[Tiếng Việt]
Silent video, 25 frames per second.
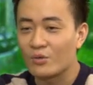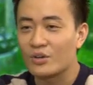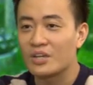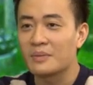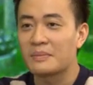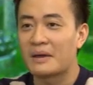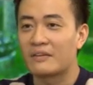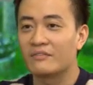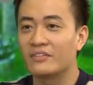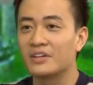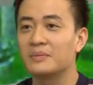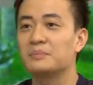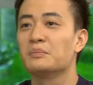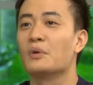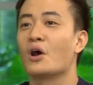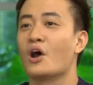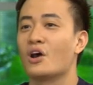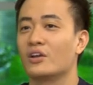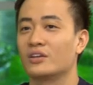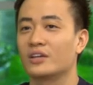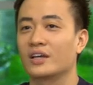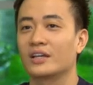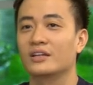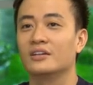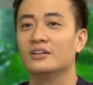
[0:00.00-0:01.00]
khi bạn vứt bỏ
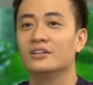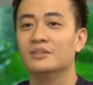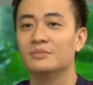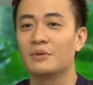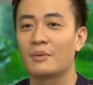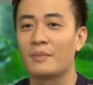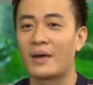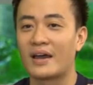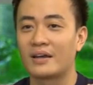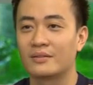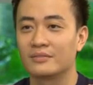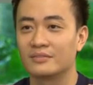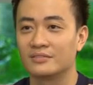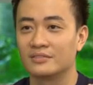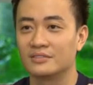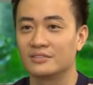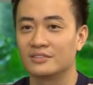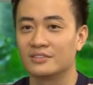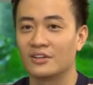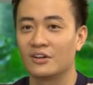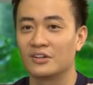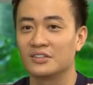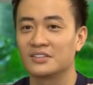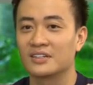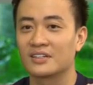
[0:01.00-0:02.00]
những cái thứ mà bạn
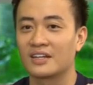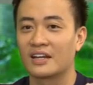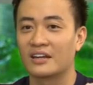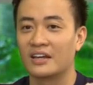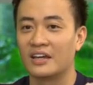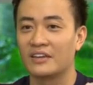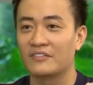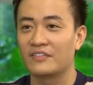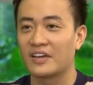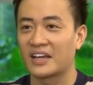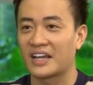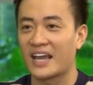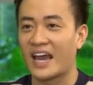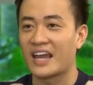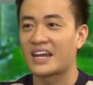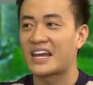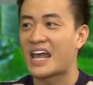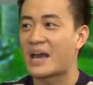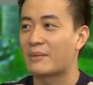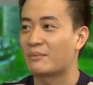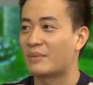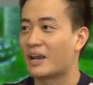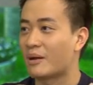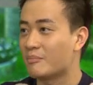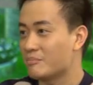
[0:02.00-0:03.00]
nói rằng là đấy phải can
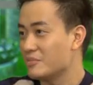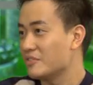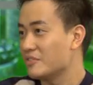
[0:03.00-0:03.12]
đảm lắm